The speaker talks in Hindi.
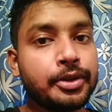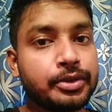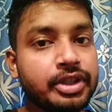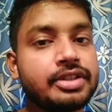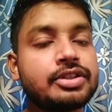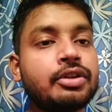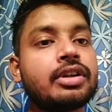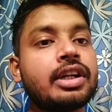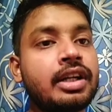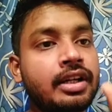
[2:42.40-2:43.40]
तो इंश्योर
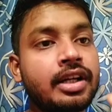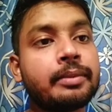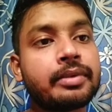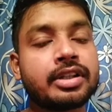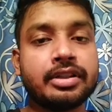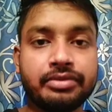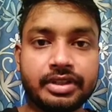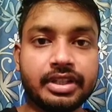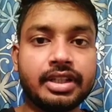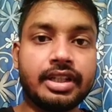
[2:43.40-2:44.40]
कर लेना आपका कि
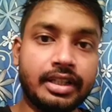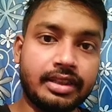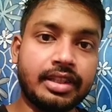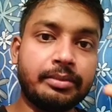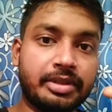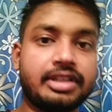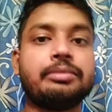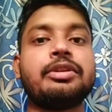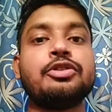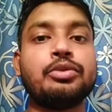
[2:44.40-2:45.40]
फिज़िकल इतना
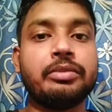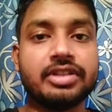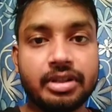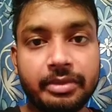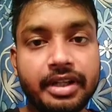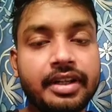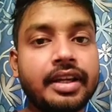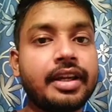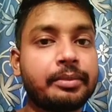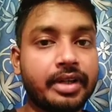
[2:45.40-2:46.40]
मतलब कि जो मेज़रमेंट
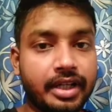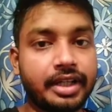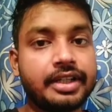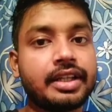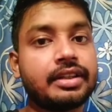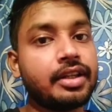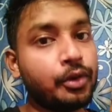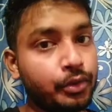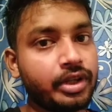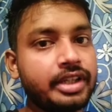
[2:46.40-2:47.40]
है आपका हाइट इतना
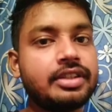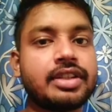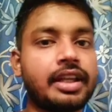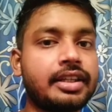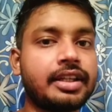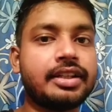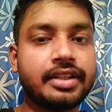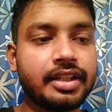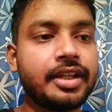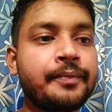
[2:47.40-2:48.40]
होना ही चाहिए
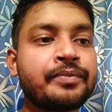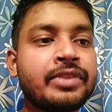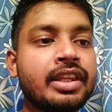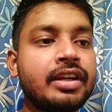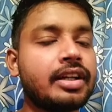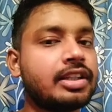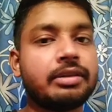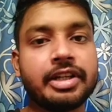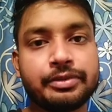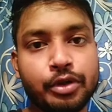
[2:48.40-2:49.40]
ठीक है
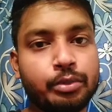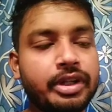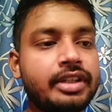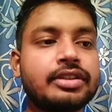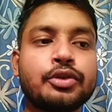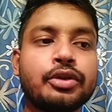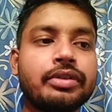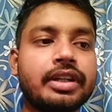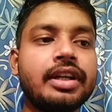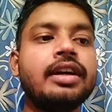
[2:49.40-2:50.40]
अदरवाइज़ फॉर्म भरने से कोई
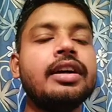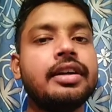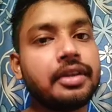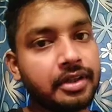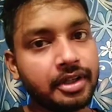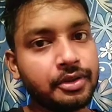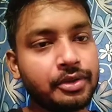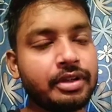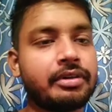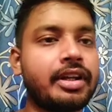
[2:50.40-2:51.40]
फ़ायदा नहीं
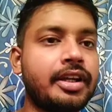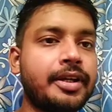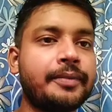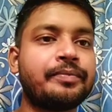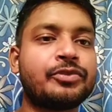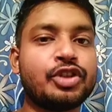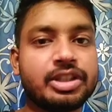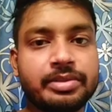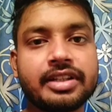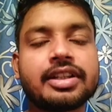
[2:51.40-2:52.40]
होने वाला है तो इस
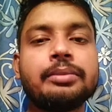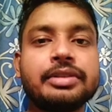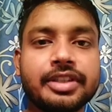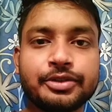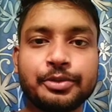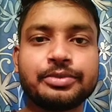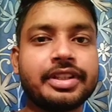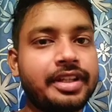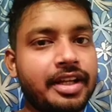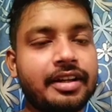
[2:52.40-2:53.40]
बात का विशेष रूप से
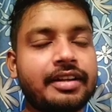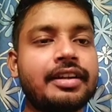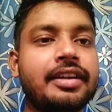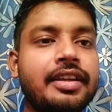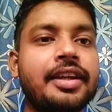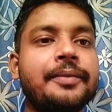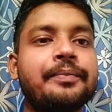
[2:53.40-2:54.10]
ध्यान रखना ठीक है